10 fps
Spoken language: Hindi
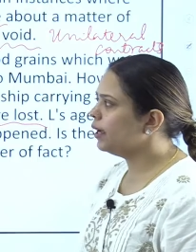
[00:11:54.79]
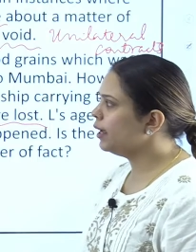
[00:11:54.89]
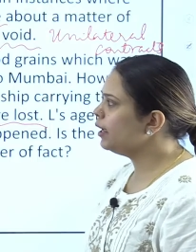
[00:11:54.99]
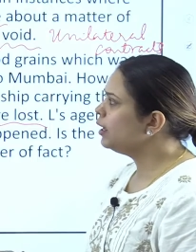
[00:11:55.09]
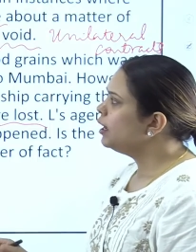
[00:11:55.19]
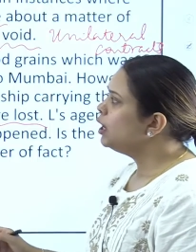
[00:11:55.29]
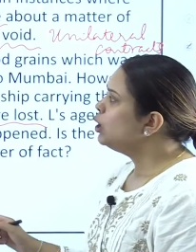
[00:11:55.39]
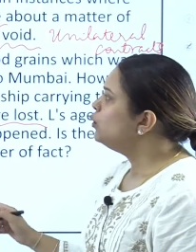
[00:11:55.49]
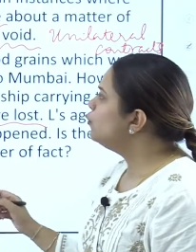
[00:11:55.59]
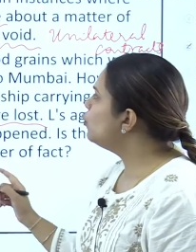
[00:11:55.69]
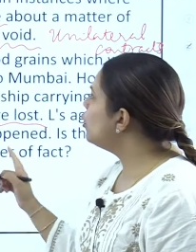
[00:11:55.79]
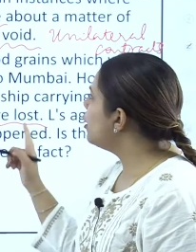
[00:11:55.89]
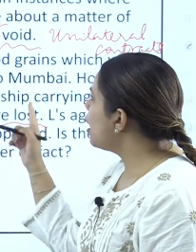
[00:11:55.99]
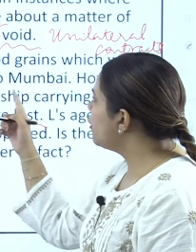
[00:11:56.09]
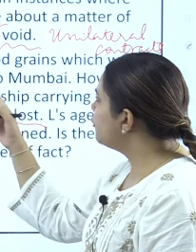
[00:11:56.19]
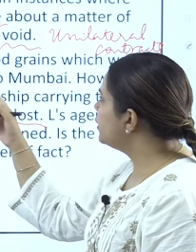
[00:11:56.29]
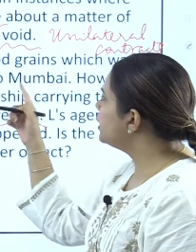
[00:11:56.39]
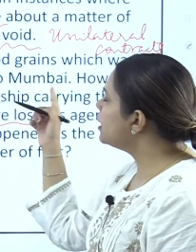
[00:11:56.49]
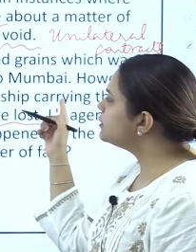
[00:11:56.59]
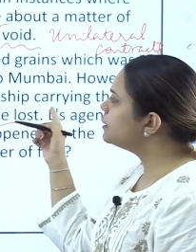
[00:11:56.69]
है वो
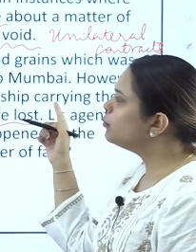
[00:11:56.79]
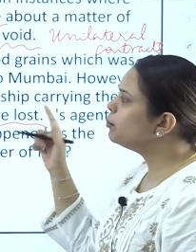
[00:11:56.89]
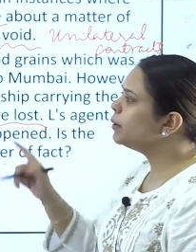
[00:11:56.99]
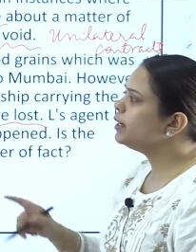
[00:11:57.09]
अफ्रीका से मुंबई